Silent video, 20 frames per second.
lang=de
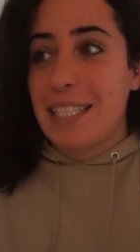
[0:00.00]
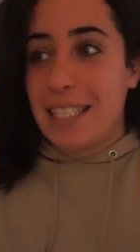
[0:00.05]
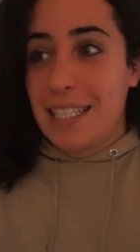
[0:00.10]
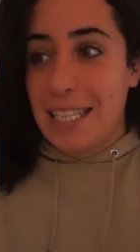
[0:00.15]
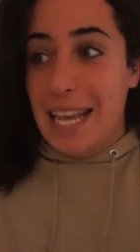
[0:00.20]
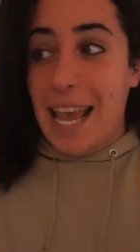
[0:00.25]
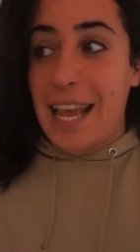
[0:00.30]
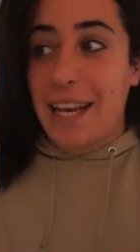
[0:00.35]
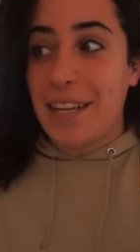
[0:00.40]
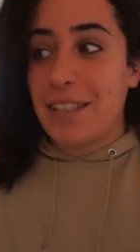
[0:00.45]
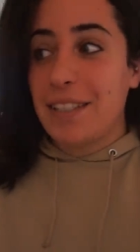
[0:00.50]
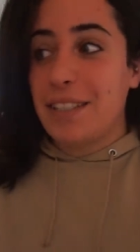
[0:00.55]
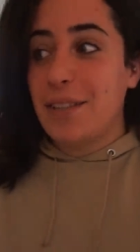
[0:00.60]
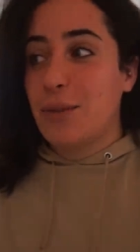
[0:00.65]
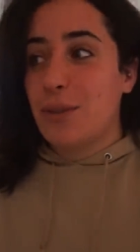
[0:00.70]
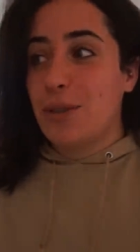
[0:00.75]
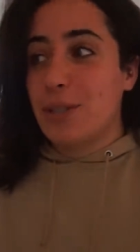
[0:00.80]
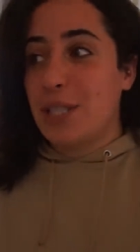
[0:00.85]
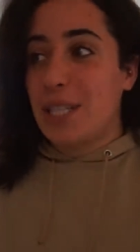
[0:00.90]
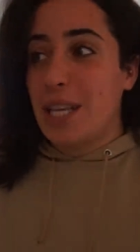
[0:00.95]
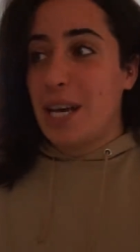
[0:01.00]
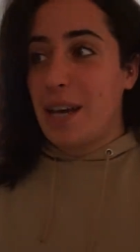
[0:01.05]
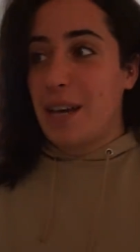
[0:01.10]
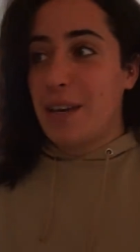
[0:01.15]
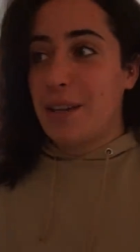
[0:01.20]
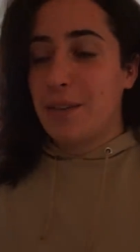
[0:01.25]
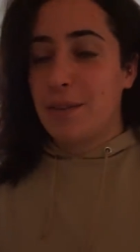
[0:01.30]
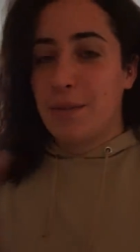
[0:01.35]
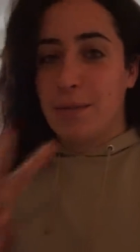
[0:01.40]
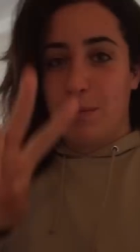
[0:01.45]
denn
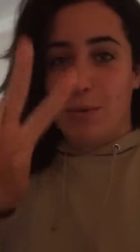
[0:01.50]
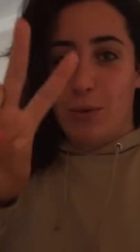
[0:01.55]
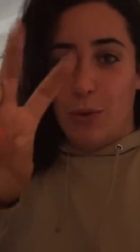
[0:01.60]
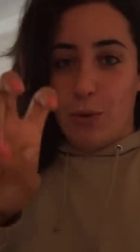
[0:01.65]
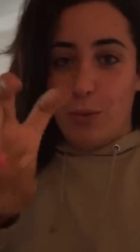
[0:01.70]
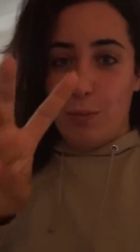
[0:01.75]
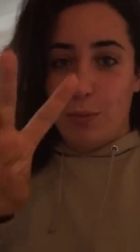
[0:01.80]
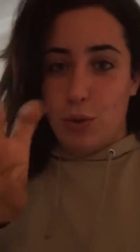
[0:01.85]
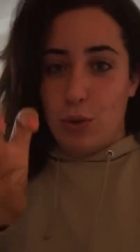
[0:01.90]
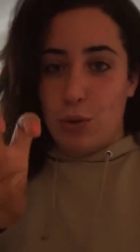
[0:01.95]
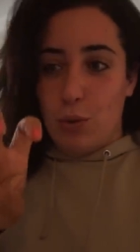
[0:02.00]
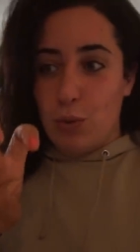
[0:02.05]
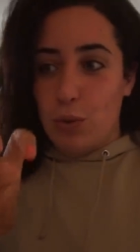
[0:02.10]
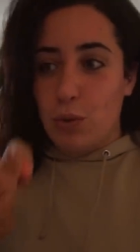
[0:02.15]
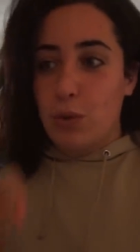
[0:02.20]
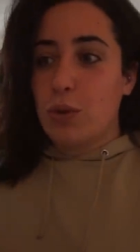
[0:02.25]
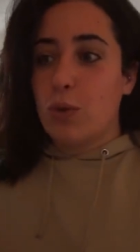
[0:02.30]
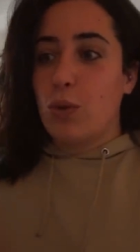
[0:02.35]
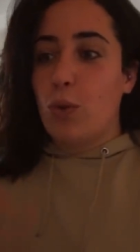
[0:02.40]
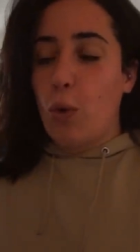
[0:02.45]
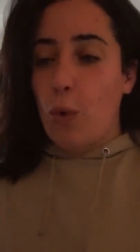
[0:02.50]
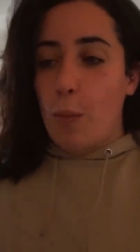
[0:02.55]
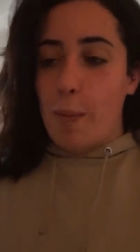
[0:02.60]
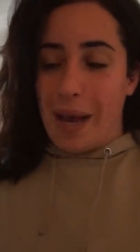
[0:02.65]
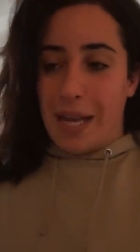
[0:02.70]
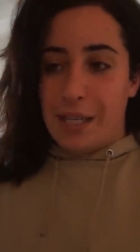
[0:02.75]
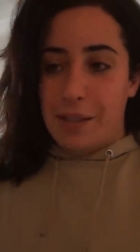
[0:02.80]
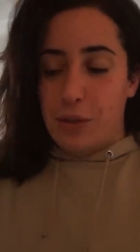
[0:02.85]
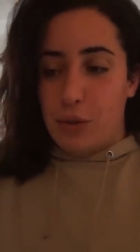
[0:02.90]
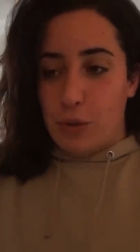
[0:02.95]
unser Umzug,
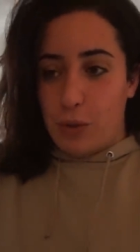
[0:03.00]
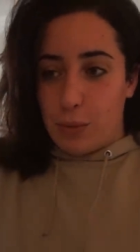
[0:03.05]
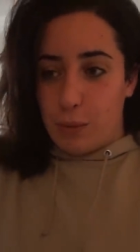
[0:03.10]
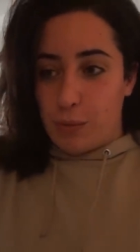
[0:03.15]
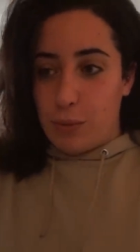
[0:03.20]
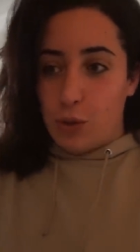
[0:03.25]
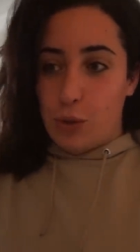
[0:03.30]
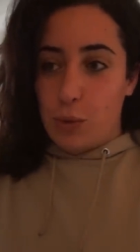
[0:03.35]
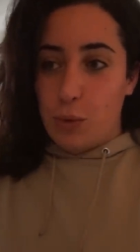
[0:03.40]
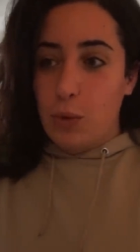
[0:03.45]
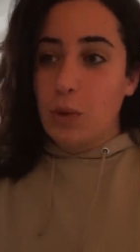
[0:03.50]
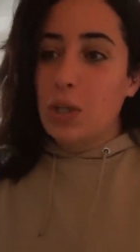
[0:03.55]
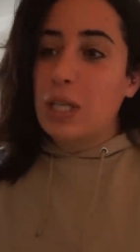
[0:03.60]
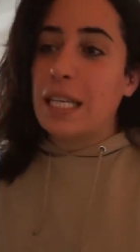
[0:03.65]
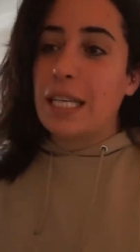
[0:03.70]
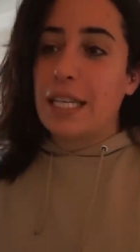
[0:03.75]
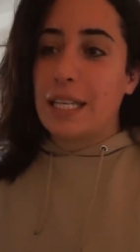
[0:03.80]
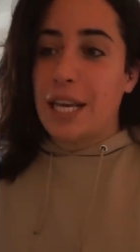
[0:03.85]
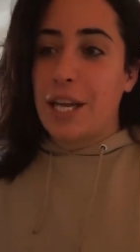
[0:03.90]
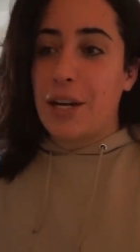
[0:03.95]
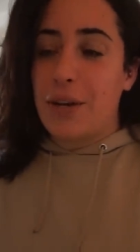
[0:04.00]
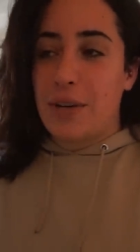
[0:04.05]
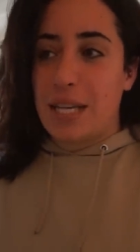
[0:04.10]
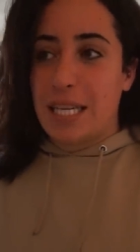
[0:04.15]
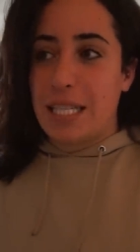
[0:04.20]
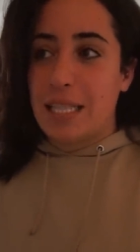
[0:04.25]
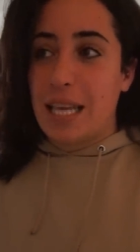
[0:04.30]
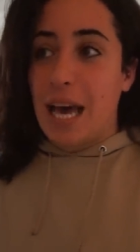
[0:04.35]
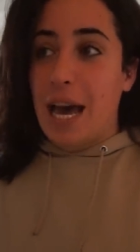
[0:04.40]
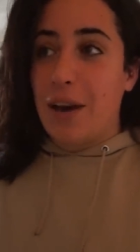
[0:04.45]
Omas Umzug in ihr
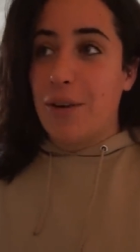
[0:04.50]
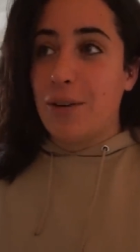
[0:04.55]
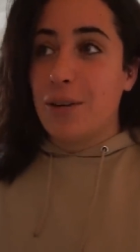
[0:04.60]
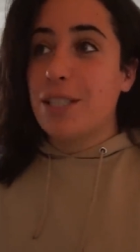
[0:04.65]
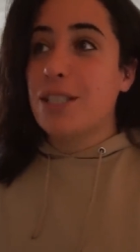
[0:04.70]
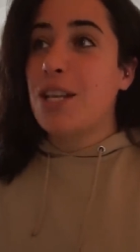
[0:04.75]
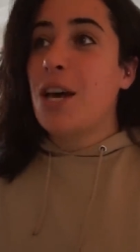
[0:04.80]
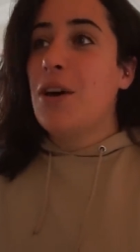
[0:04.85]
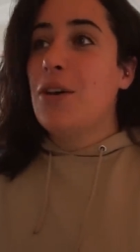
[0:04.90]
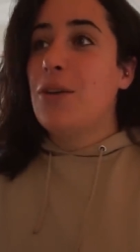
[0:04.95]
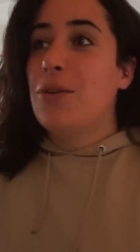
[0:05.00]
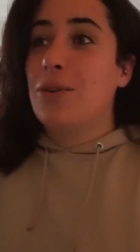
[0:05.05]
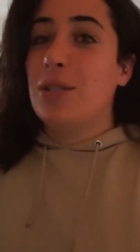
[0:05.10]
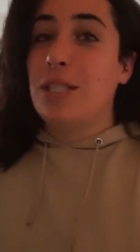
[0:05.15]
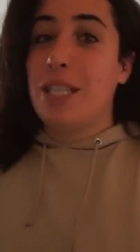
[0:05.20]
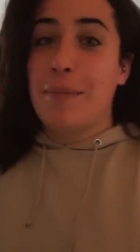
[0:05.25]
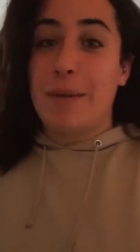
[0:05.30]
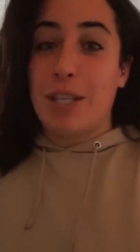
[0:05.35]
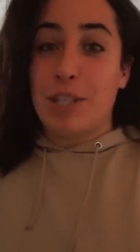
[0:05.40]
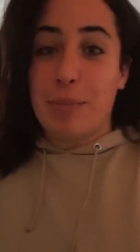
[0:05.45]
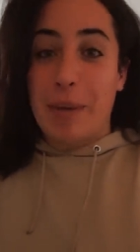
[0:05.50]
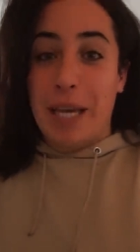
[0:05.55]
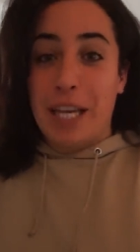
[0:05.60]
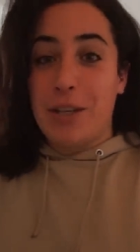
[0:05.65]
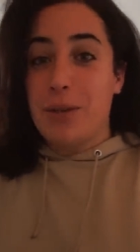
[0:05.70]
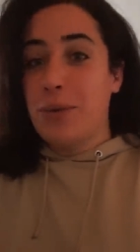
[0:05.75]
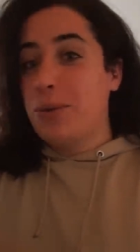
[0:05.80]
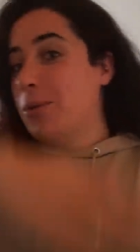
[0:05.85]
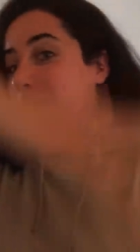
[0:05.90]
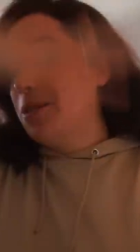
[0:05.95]
neues Haus und
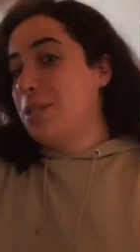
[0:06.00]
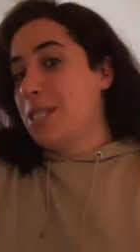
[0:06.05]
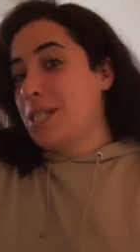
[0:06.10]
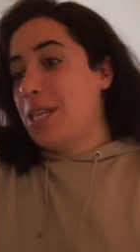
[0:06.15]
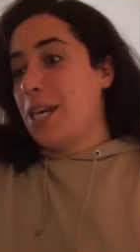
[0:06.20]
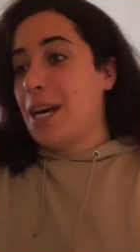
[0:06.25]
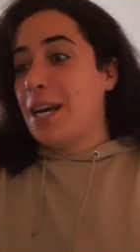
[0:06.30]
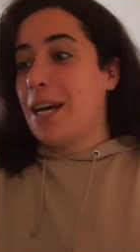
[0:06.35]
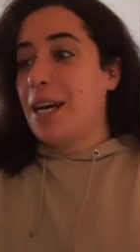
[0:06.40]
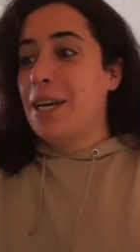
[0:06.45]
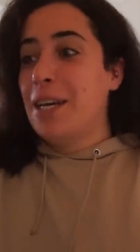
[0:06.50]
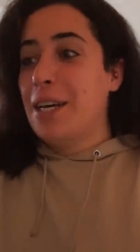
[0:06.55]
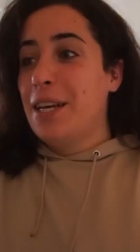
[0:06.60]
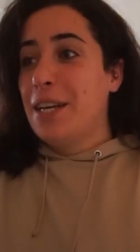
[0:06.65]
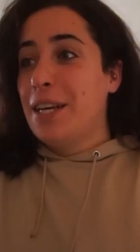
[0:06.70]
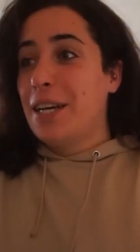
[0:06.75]
dementsprechend unsere